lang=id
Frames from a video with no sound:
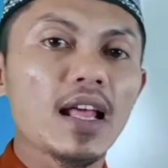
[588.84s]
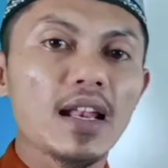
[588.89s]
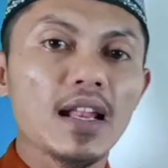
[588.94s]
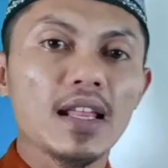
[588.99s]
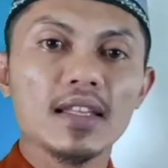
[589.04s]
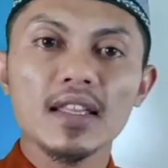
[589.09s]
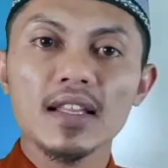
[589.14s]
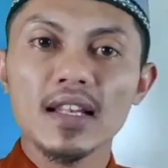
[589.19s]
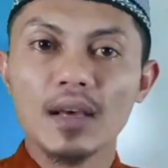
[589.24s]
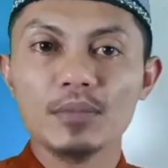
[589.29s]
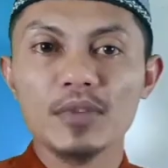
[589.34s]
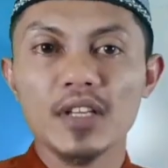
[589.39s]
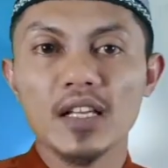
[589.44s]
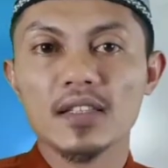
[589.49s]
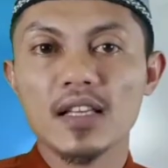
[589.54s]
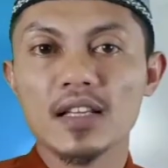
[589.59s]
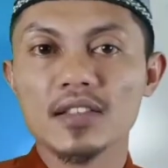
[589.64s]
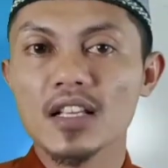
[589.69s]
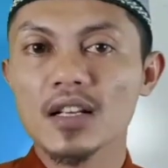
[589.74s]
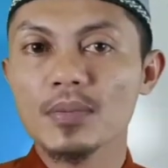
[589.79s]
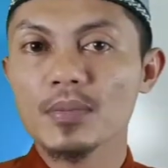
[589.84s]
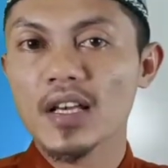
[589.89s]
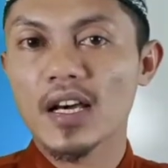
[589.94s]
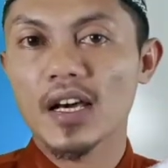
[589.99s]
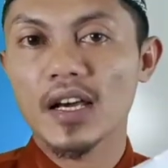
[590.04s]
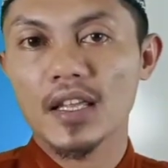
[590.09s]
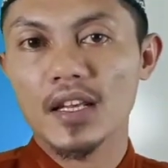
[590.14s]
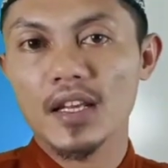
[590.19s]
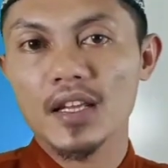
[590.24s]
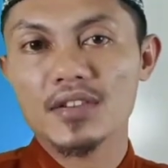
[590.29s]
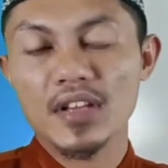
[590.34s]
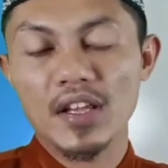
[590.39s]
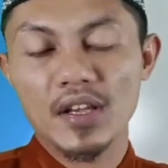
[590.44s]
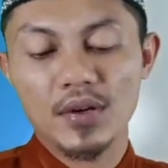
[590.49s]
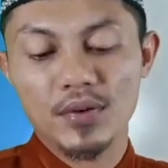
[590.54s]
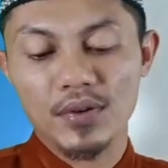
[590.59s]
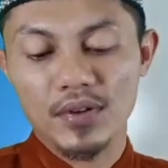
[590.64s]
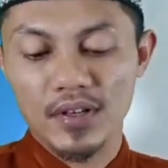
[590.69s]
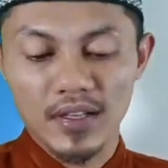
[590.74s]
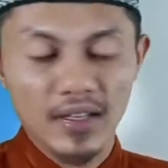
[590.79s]
di lam yattasil bi akhiri
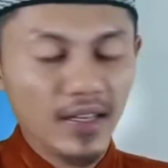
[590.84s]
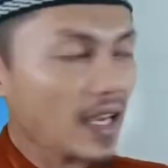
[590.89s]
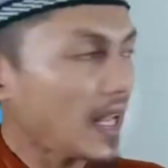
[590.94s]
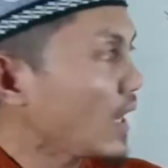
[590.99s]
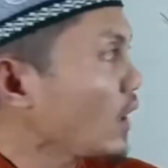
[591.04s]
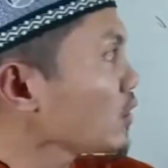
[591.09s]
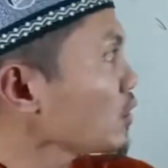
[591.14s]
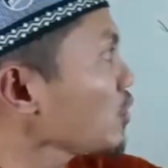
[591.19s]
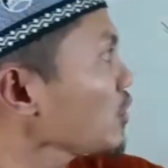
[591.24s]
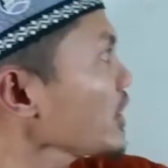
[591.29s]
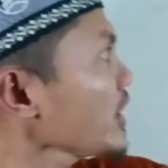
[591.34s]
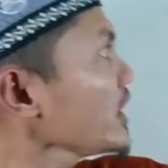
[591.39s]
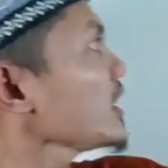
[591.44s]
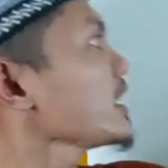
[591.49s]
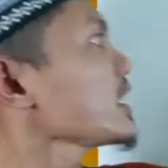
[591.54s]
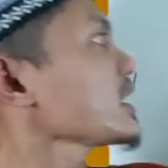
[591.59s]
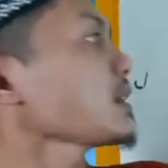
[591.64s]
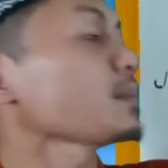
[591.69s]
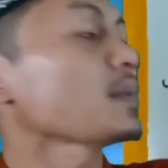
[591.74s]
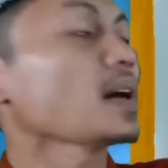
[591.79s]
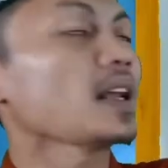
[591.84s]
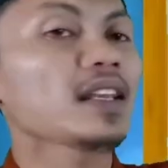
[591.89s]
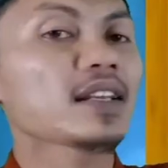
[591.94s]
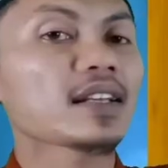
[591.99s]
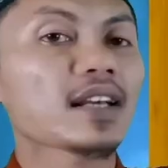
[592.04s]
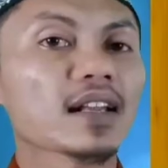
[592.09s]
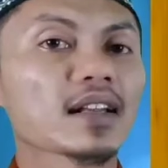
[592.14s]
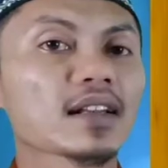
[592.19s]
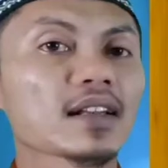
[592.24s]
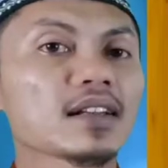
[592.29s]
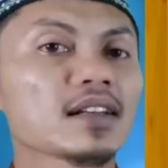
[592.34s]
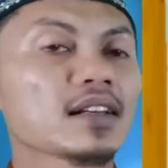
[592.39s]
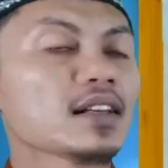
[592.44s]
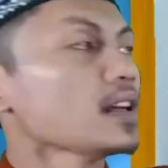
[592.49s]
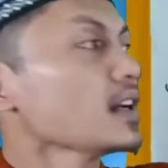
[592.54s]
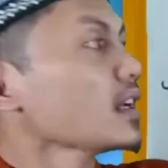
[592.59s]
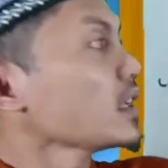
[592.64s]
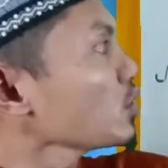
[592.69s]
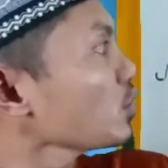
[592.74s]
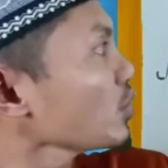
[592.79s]
sayun kalau nun ini kebalikan
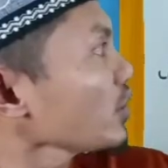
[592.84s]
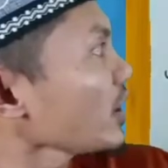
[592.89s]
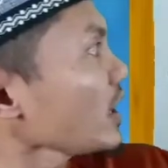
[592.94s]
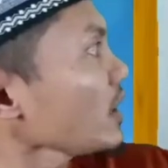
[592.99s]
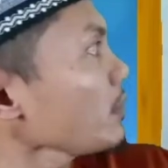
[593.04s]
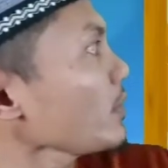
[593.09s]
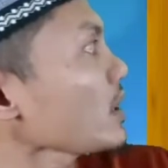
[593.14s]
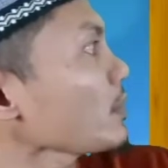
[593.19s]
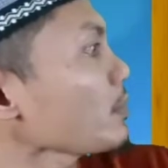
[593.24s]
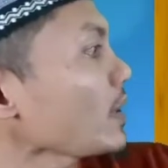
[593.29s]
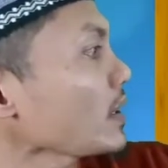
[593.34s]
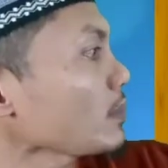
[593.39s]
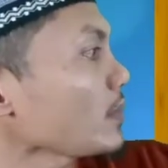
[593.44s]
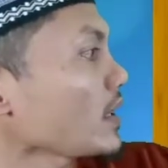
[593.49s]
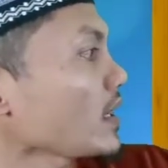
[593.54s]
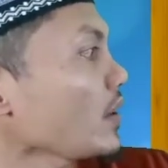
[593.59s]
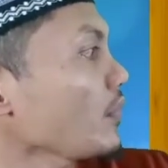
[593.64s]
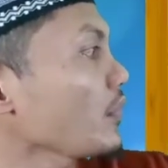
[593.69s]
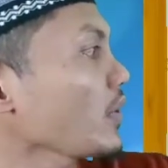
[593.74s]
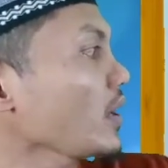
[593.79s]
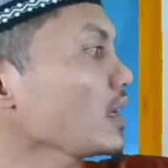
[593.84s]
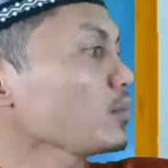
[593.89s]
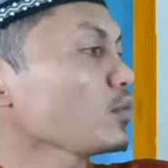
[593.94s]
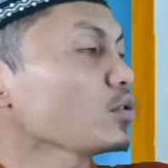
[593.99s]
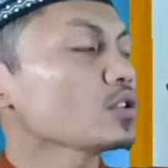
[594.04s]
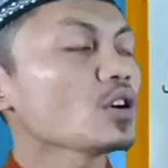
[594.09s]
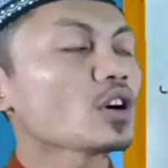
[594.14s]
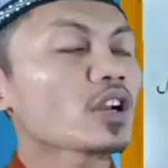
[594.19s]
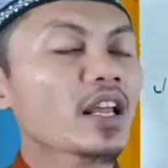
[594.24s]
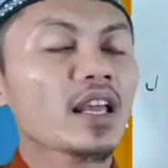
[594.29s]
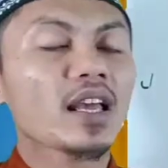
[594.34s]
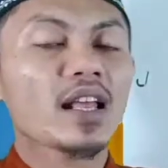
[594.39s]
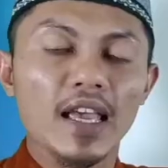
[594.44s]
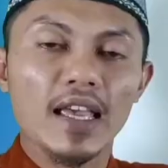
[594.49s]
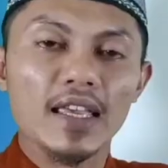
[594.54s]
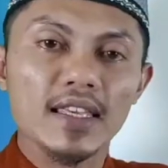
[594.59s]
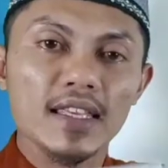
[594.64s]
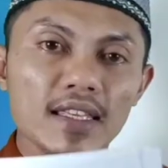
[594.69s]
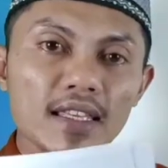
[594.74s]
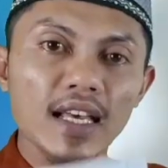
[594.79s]
nun ini menepat pada fi'il mudore
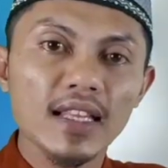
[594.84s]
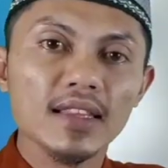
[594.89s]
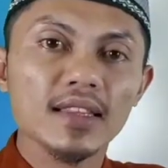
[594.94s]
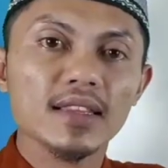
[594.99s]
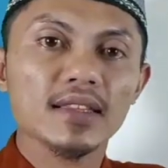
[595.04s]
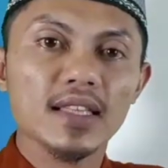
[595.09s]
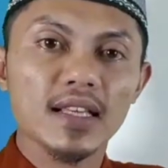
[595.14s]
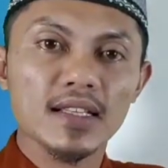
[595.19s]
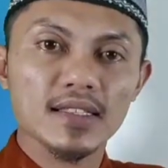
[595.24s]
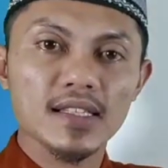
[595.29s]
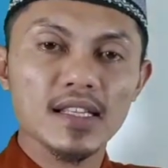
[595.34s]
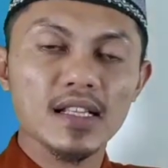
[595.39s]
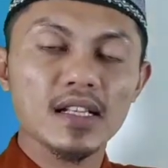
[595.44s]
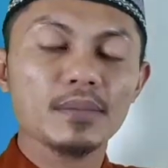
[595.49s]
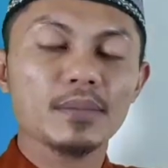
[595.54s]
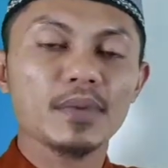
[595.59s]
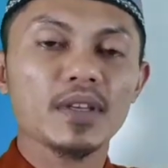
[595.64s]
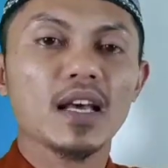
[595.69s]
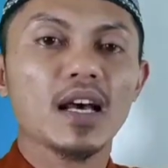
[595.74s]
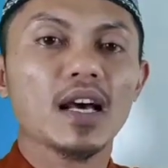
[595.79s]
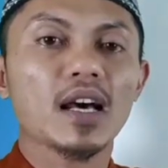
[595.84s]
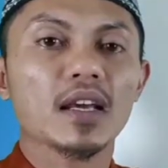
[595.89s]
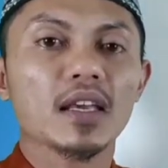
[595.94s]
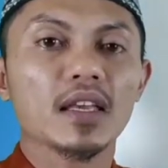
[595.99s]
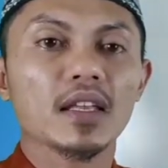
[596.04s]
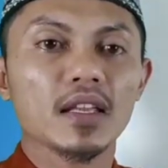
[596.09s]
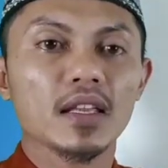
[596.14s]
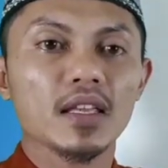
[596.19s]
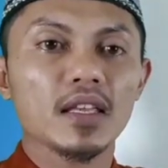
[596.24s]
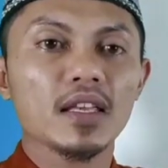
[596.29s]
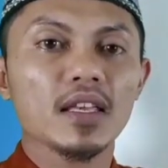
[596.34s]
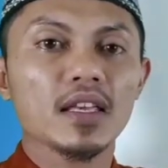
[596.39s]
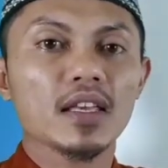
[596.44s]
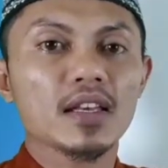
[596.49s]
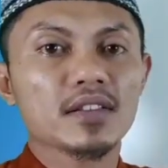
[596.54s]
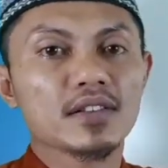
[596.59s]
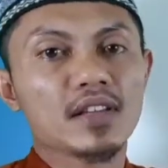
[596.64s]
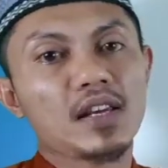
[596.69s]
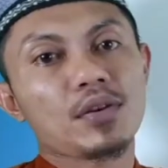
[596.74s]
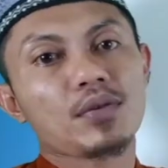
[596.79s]
yat bi akhirihi
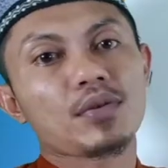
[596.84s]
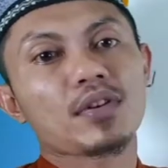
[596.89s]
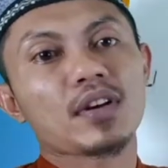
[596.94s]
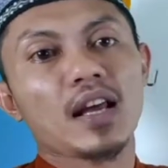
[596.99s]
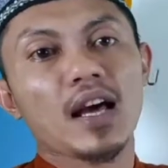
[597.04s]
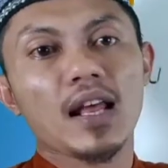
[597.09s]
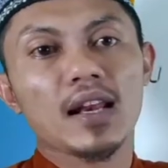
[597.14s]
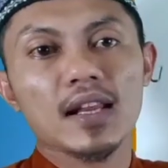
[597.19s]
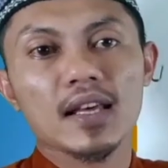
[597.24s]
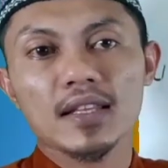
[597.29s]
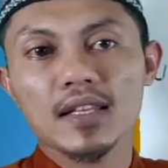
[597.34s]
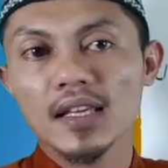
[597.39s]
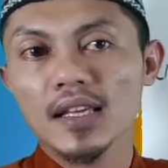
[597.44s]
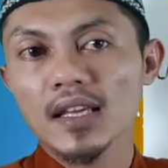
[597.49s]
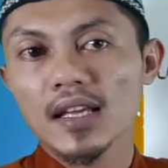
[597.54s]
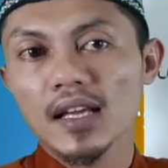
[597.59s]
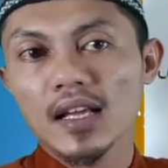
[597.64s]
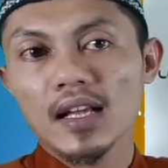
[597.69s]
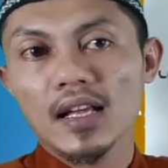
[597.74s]
sayun di